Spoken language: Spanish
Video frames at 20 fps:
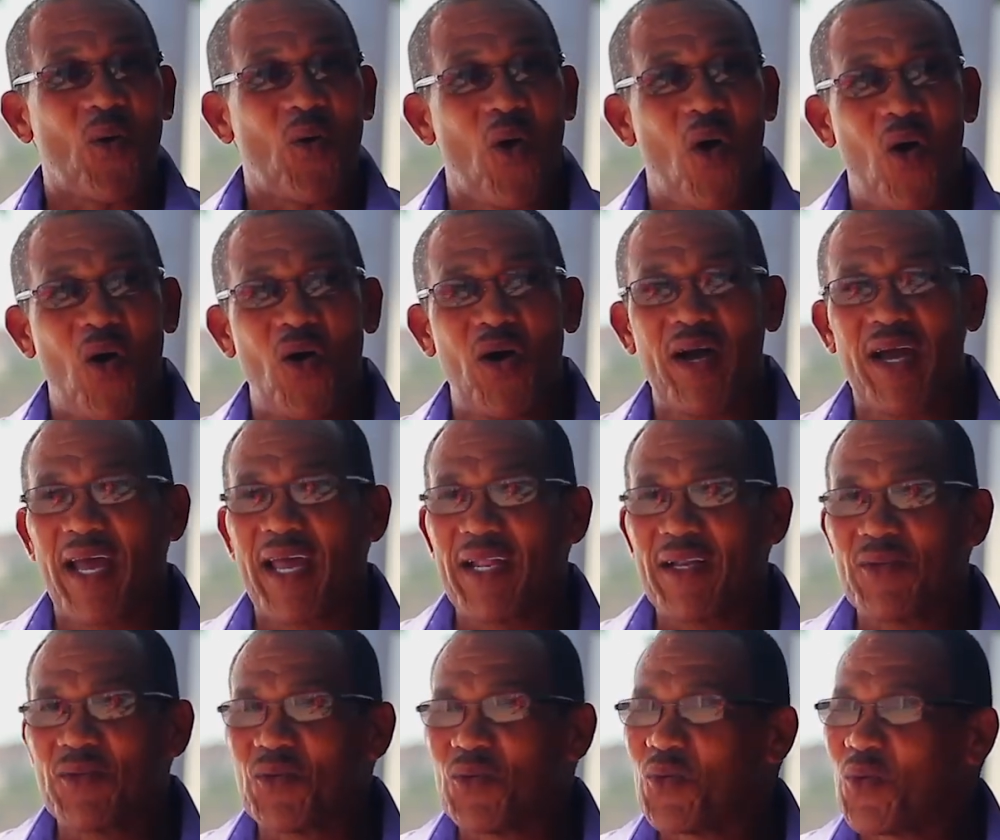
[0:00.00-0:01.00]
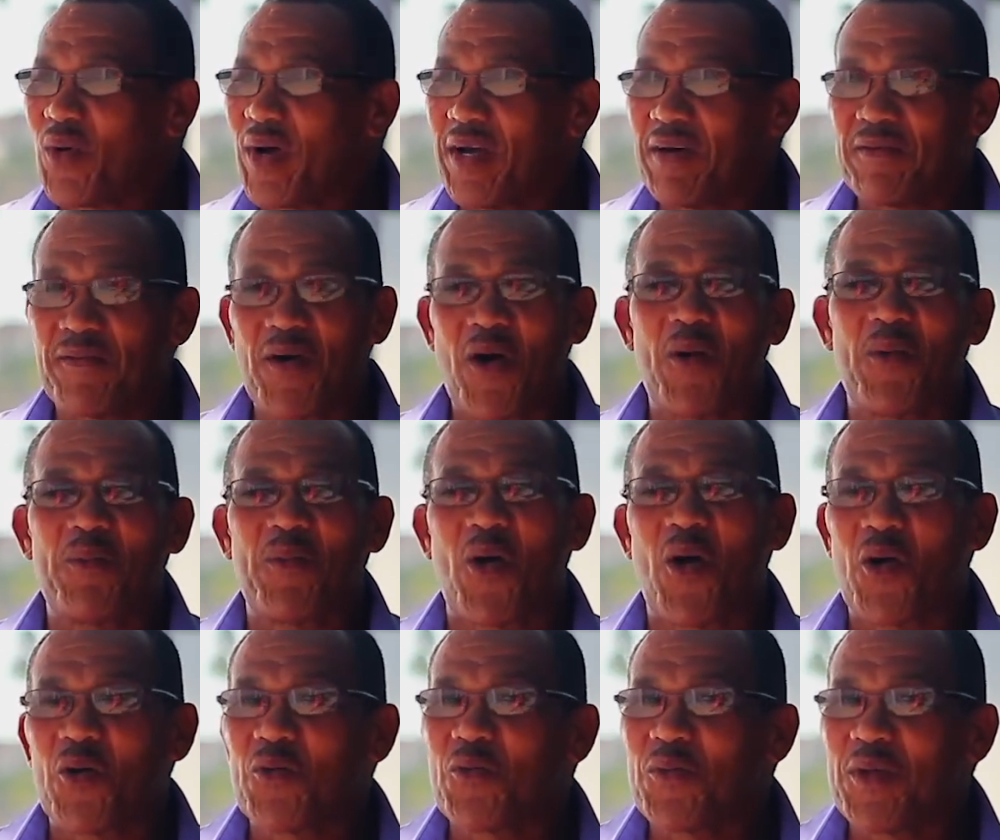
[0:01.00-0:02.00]
con el nuevo
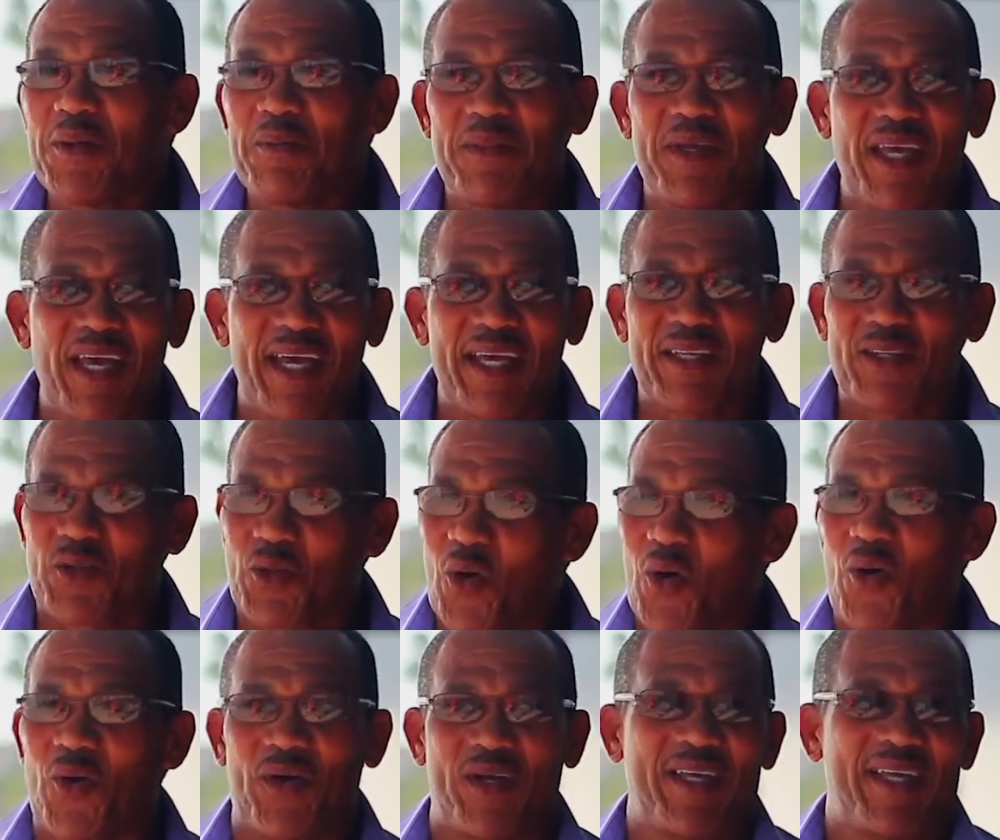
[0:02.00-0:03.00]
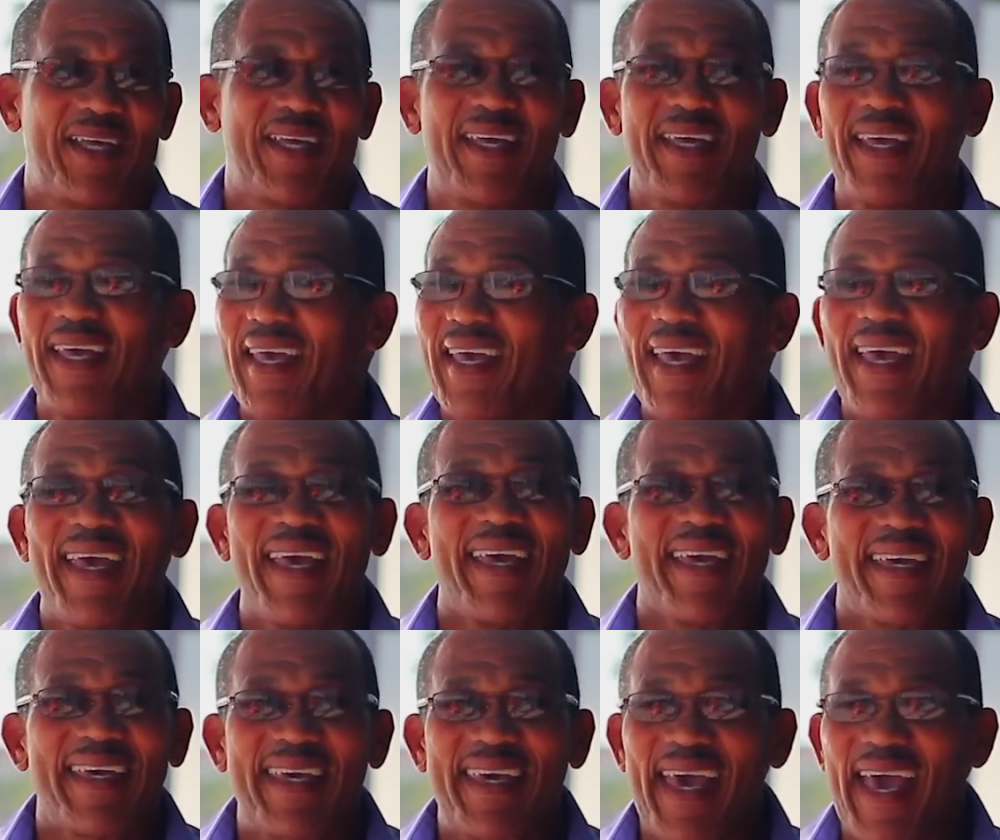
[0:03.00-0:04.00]
movimiento,
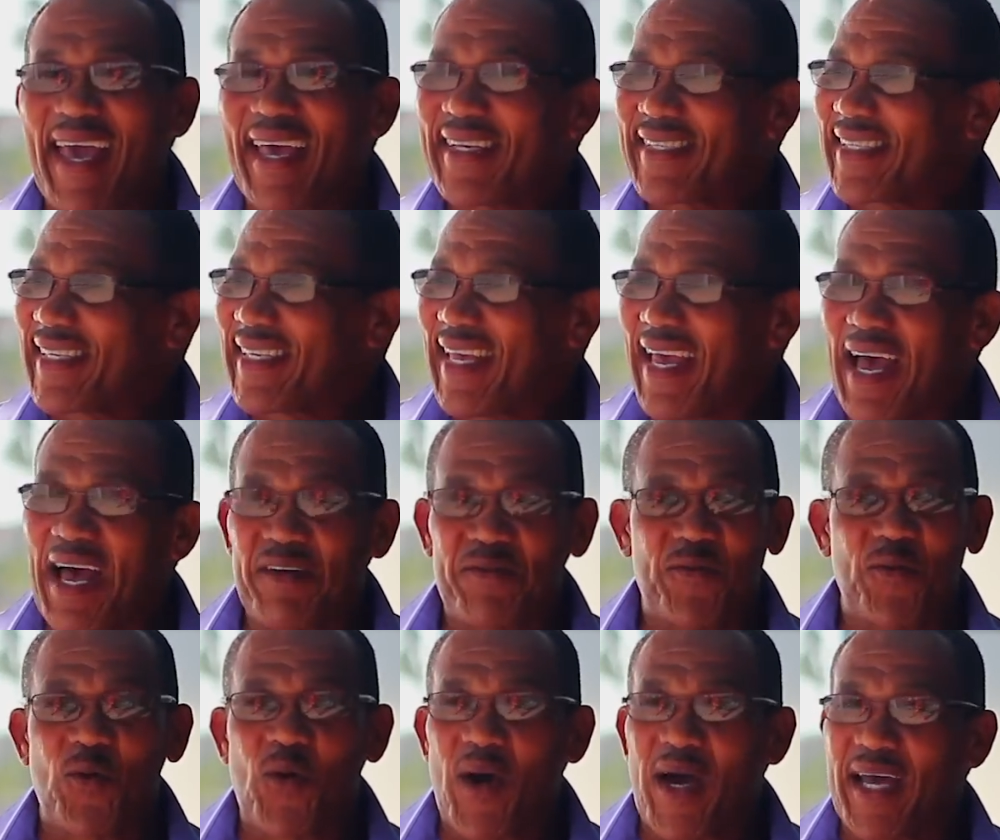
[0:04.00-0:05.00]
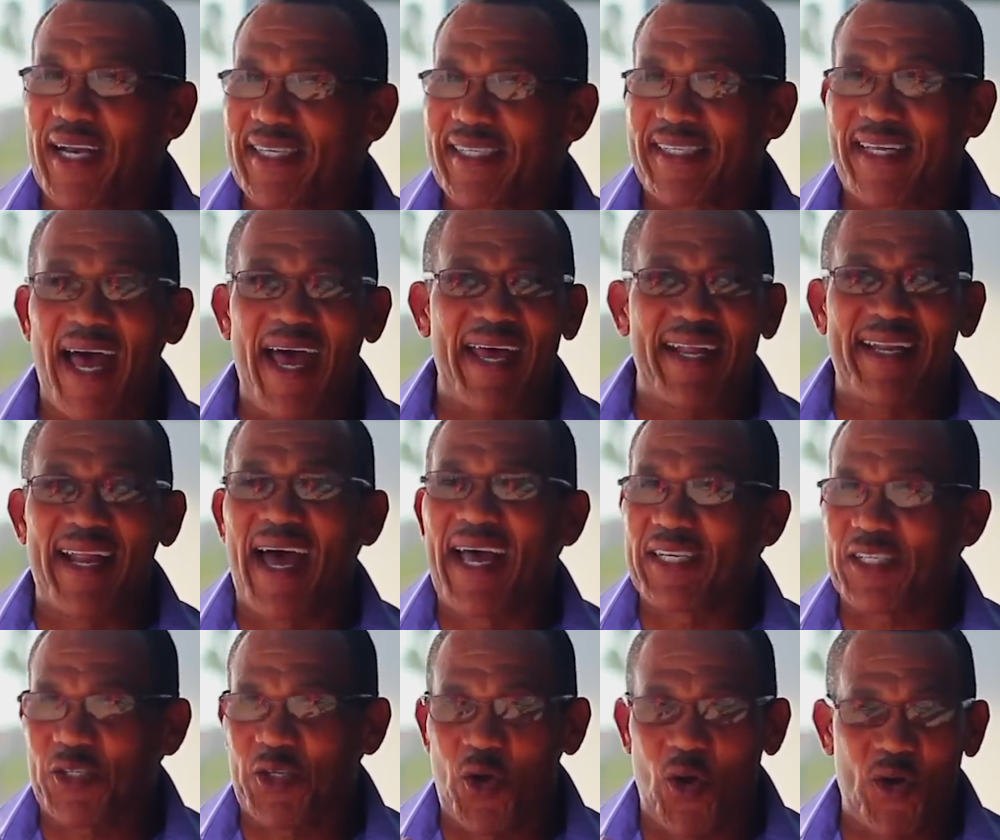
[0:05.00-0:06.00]
que sea fuerza
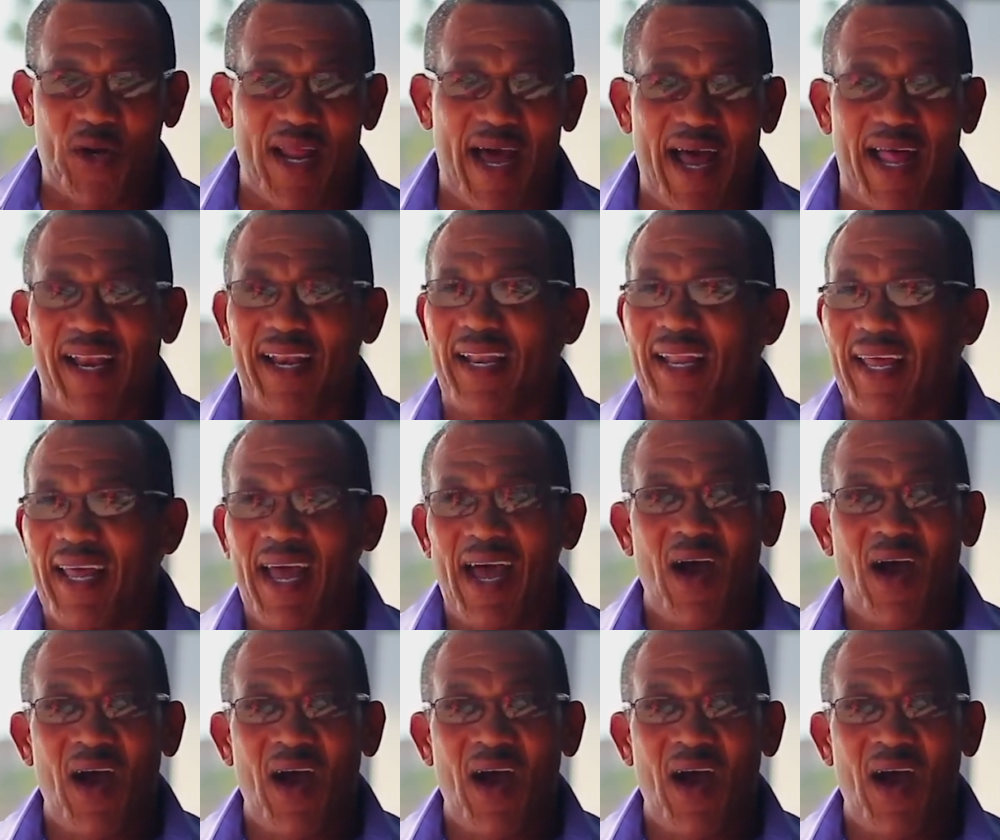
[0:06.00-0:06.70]
nacional.